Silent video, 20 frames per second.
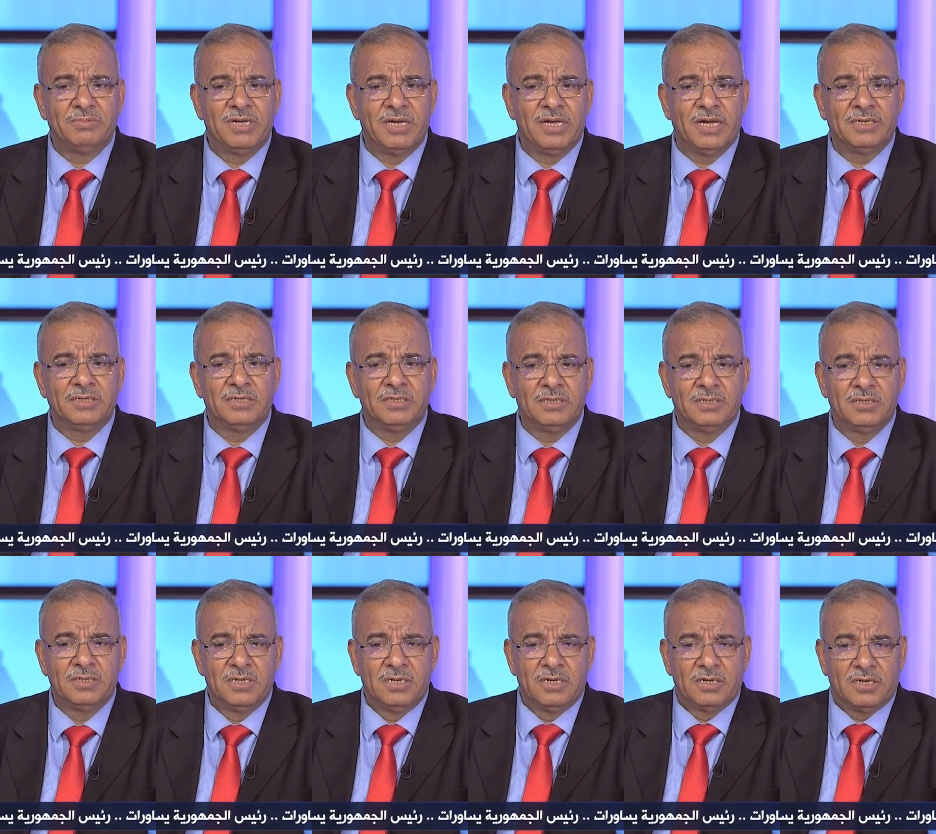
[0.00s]
يعني
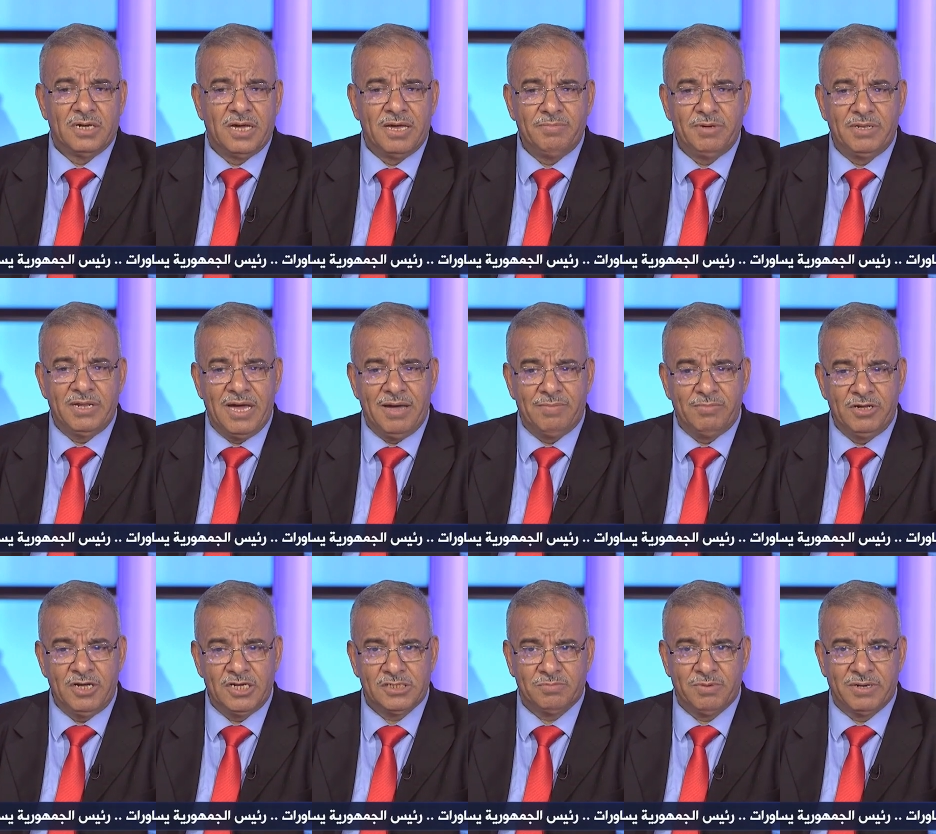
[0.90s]
كامين عام
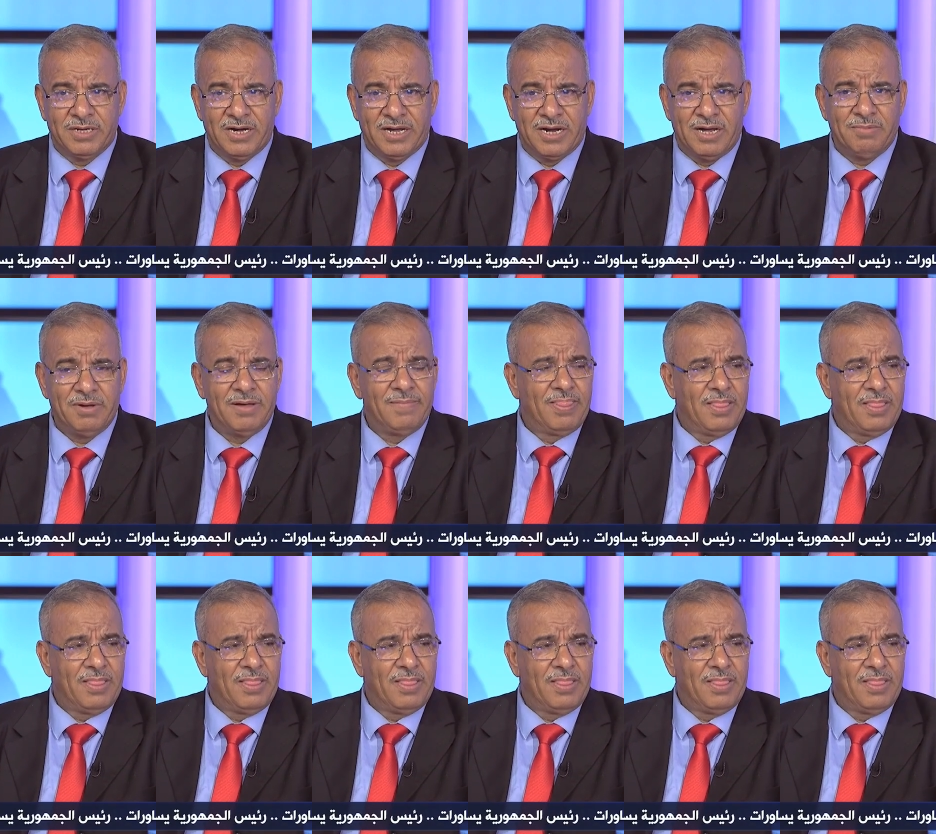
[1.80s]
لحزب الكرامه